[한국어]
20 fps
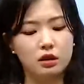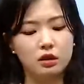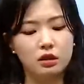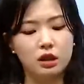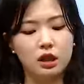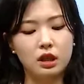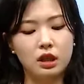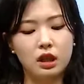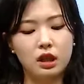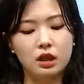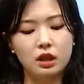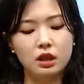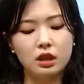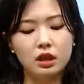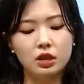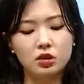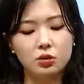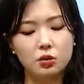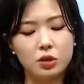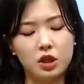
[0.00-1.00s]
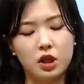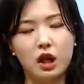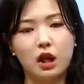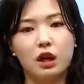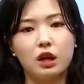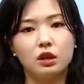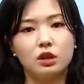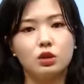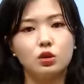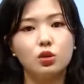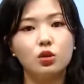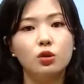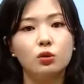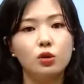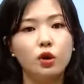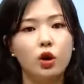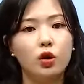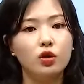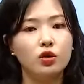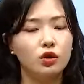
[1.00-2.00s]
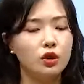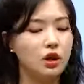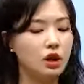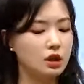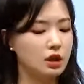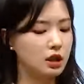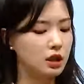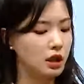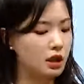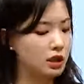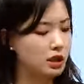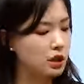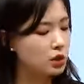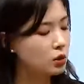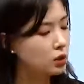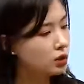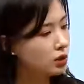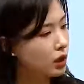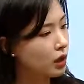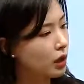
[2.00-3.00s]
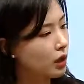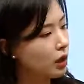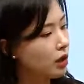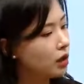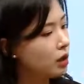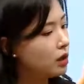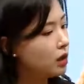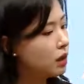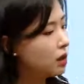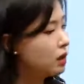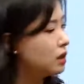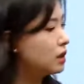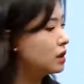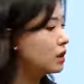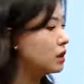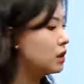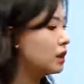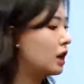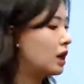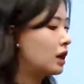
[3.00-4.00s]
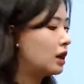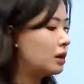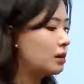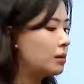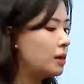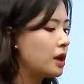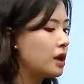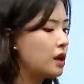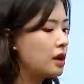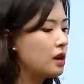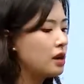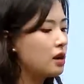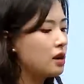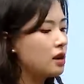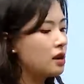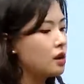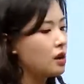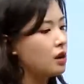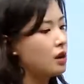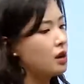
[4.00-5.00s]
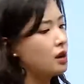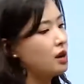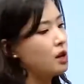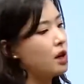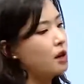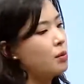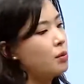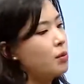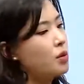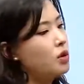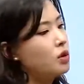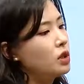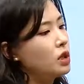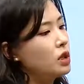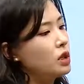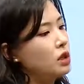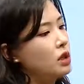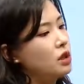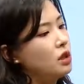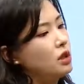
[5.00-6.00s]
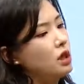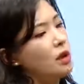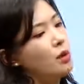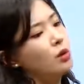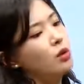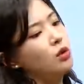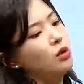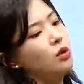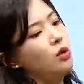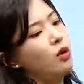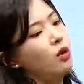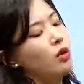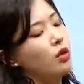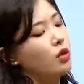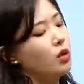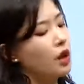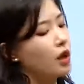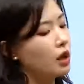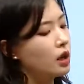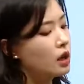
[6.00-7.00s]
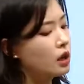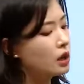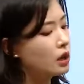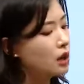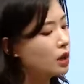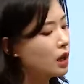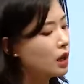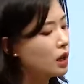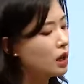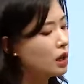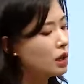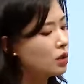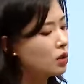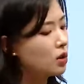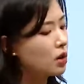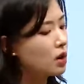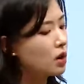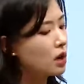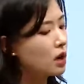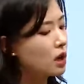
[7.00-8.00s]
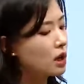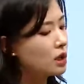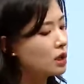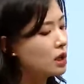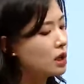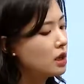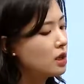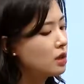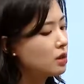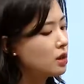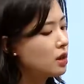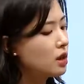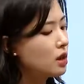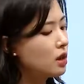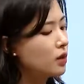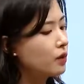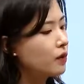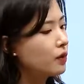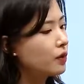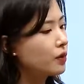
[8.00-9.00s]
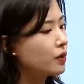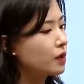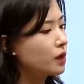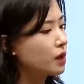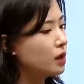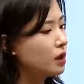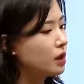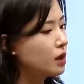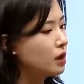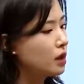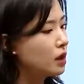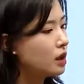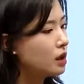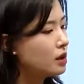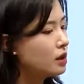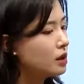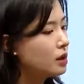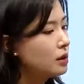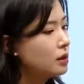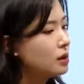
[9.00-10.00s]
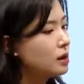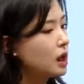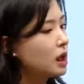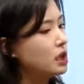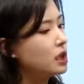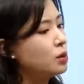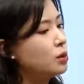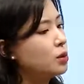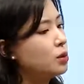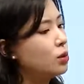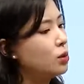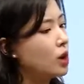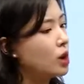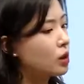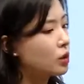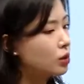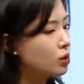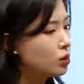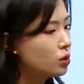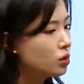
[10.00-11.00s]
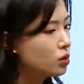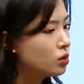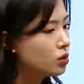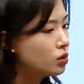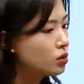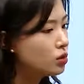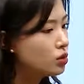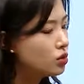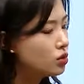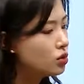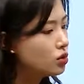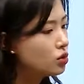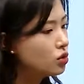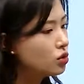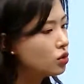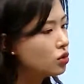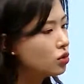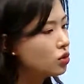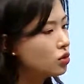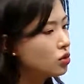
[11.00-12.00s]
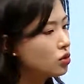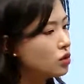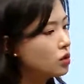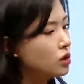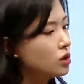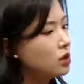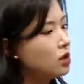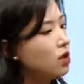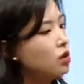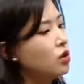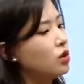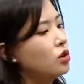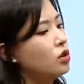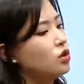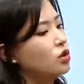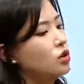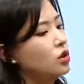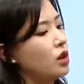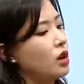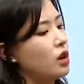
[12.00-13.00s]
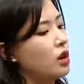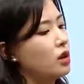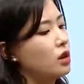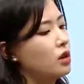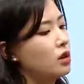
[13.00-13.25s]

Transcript: 재단을 해줍니다. 조금 여유 있게 재단을 해줬어요. 그 다음에 한번 길이를 대보는 거예요. 네, 길이가 정확하게 잘려서 얘를 45도 각도로 꾹 눌러서 넣어줄게요.